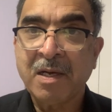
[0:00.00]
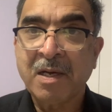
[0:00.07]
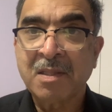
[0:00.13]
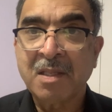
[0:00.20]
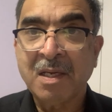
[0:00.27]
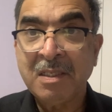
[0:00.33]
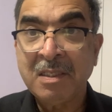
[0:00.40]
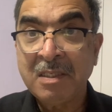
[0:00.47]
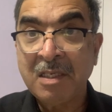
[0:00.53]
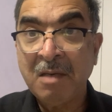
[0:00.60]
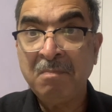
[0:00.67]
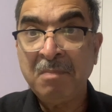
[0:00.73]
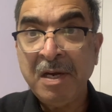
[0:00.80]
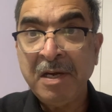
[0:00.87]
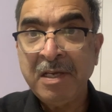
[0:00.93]
का था ये
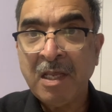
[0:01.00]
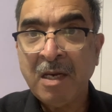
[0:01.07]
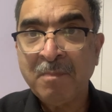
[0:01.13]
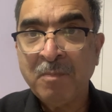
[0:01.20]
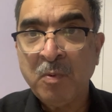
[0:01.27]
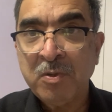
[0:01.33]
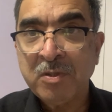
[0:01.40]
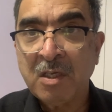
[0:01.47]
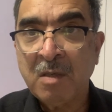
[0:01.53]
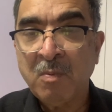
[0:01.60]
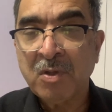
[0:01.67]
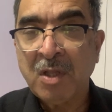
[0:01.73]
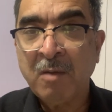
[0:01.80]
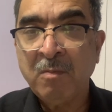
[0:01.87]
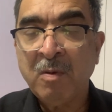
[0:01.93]
मीडिया रिपोर्ट्स के
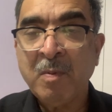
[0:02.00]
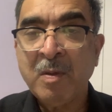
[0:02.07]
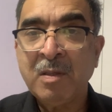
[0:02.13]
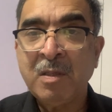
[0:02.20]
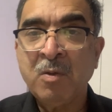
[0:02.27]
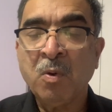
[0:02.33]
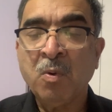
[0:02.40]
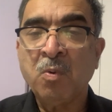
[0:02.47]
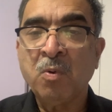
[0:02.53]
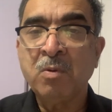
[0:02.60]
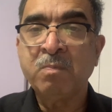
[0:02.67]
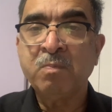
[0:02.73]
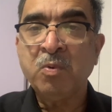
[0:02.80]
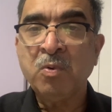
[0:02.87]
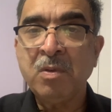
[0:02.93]
मुताबिक भी थी और
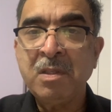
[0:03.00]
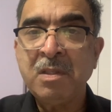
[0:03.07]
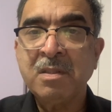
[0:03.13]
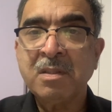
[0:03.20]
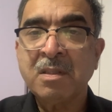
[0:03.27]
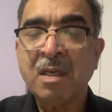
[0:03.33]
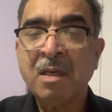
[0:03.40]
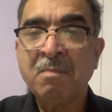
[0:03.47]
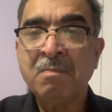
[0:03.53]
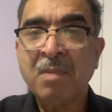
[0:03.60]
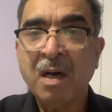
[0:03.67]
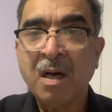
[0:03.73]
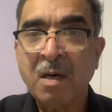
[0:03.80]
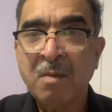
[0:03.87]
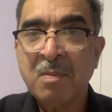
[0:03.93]
ख़ुद पुलिस के
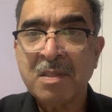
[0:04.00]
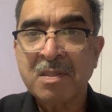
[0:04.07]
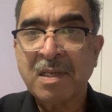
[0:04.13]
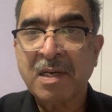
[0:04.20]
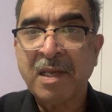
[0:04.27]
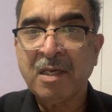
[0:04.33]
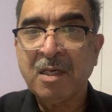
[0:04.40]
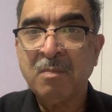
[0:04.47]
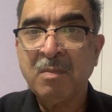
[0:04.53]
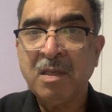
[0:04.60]
बाखबर ज़राए का भी